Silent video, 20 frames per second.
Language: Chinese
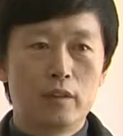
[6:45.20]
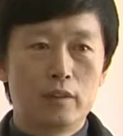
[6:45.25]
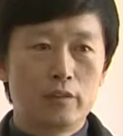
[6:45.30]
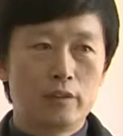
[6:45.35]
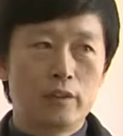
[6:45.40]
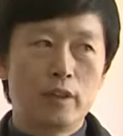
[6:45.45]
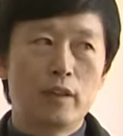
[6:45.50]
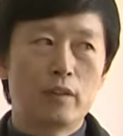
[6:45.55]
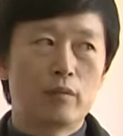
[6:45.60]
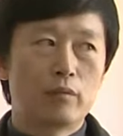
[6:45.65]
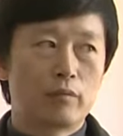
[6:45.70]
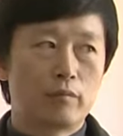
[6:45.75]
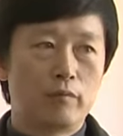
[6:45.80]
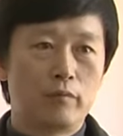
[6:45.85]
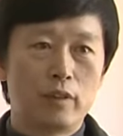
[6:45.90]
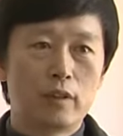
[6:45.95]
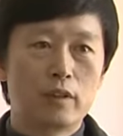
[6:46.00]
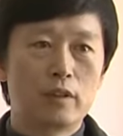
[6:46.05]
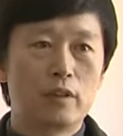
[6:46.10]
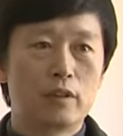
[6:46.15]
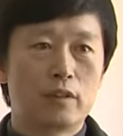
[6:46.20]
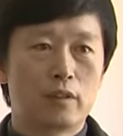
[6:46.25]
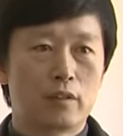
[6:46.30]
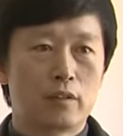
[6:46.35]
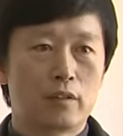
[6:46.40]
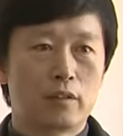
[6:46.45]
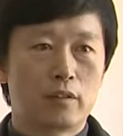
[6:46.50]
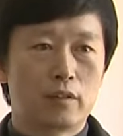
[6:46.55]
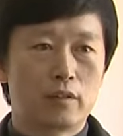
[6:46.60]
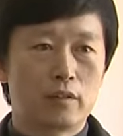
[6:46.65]
就这种风气
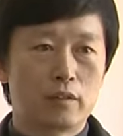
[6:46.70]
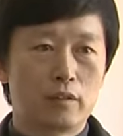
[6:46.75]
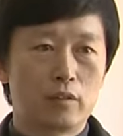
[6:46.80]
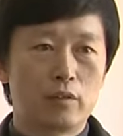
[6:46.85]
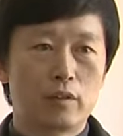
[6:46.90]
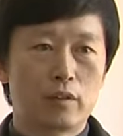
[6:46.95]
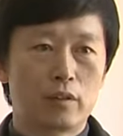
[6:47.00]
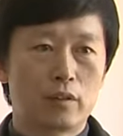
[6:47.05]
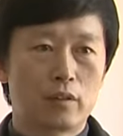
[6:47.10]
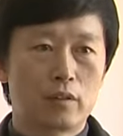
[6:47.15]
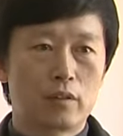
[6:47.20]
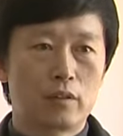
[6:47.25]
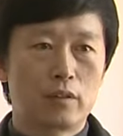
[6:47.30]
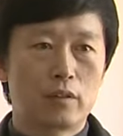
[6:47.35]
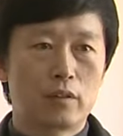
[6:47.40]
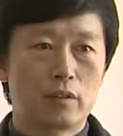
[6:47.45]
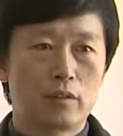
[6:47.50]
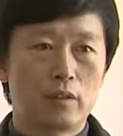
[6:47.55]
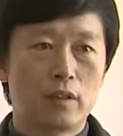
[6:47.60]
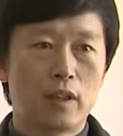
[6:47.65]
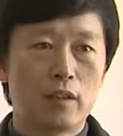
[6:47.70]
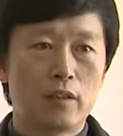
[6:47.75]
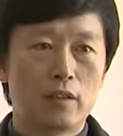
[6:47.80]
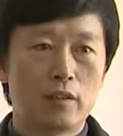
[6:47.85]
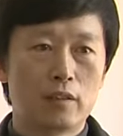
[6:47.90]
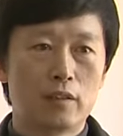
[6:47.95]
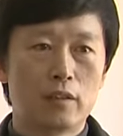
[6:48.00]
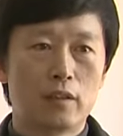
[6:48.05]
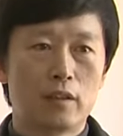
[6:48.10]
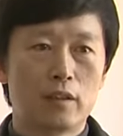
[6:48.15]
是确实是难
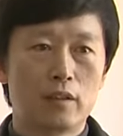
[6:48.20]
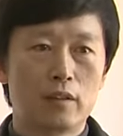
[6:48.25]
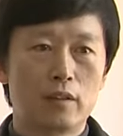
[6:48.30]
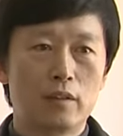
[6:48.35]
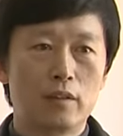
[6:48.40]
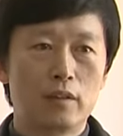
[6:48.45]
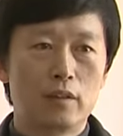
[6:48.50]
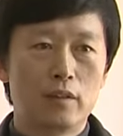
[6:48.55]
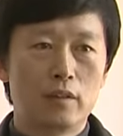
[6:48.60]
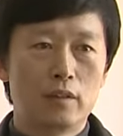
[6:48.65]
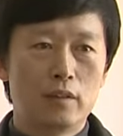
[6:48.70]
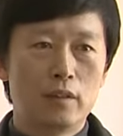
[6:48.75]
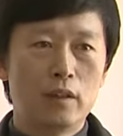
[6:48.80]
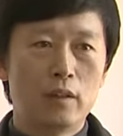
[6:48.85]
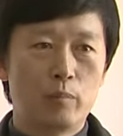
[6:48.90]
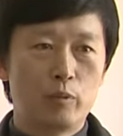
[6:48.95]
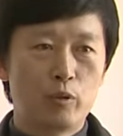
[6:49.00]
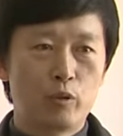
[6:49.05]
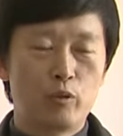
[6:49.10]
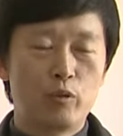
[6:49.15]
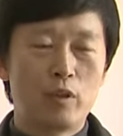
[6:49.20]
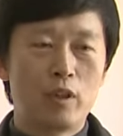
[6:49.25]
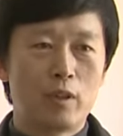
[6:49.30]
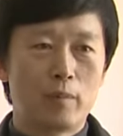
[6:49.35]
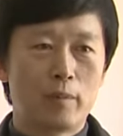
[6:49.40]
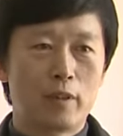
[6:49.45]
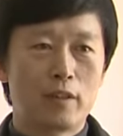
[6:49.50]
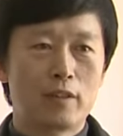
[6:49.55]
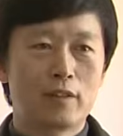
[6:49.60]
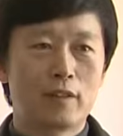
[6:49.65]
得的，那不出
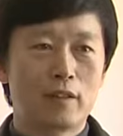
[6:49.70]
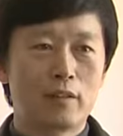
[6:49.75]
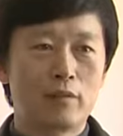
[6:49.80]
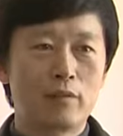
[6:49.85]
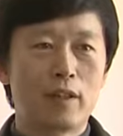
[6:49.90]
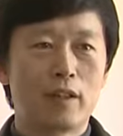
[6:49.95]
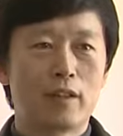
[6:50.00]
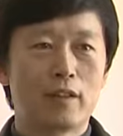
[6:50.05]
好片子才怪